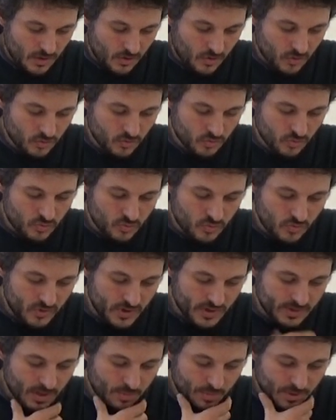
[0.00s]
On trouve
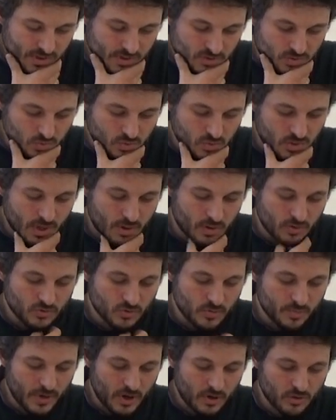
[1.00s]
l'interprétation
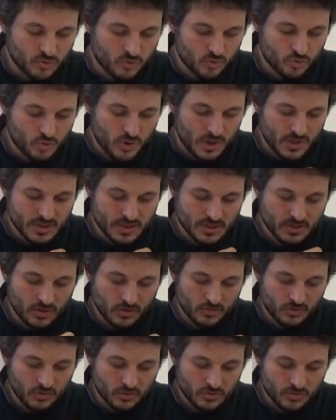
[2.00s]
d'une parole toujours
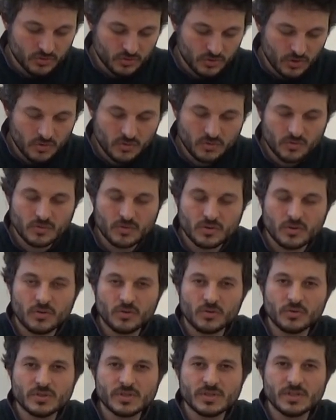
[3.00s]
agissante dans le temps
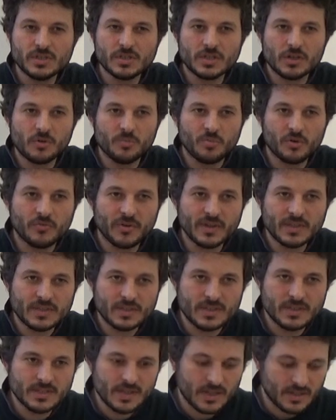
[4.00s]
aussi chez le prophète
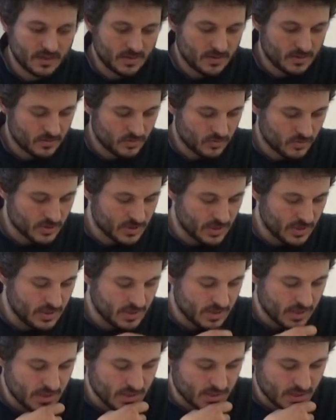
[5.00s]
Isaïe. Donc c'est
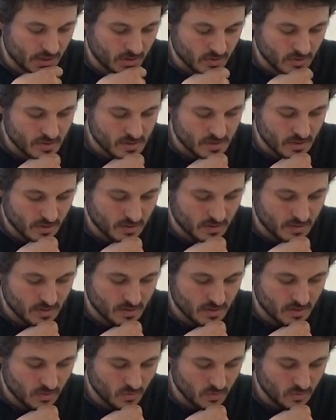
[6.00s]
Isaïe 55,
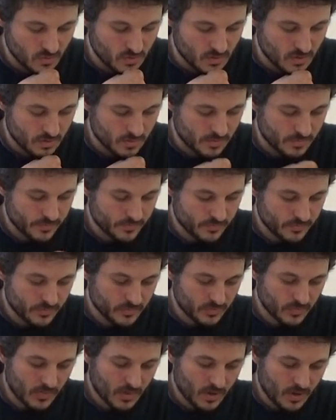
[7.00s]
10, 11.
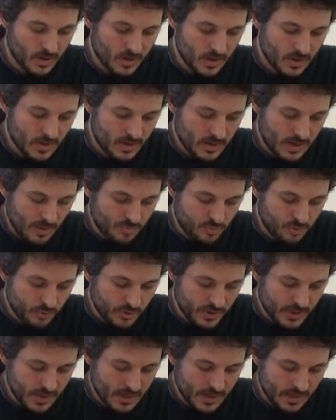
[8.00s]
La
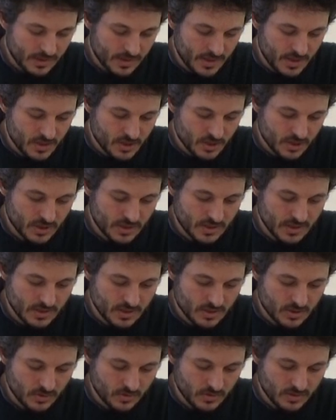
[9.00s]
pluie et la neige qui
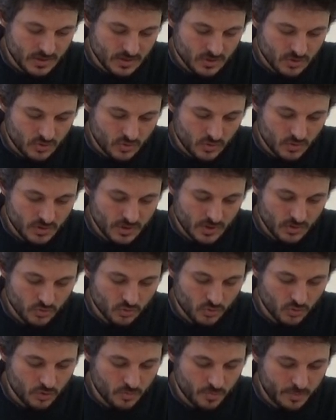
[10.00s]
descendent des cieux n'y
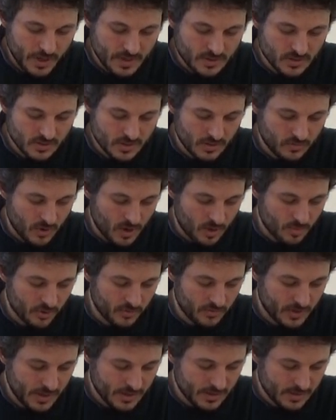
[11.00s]
retournent pas sans avoir
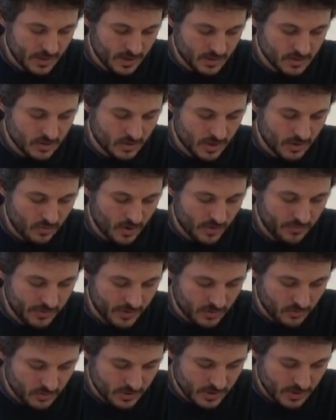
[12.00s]
abreuvé la terre, sans l'avoir
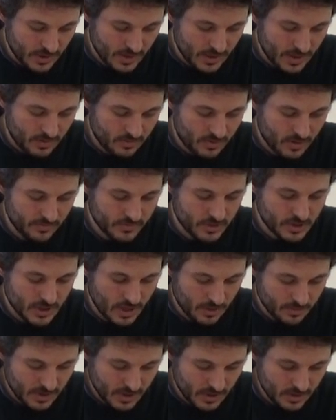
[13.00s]
fécondée et l'avoir fait
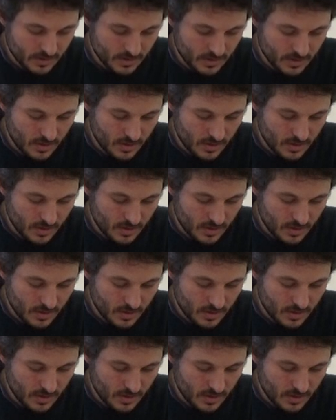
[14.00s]
germer,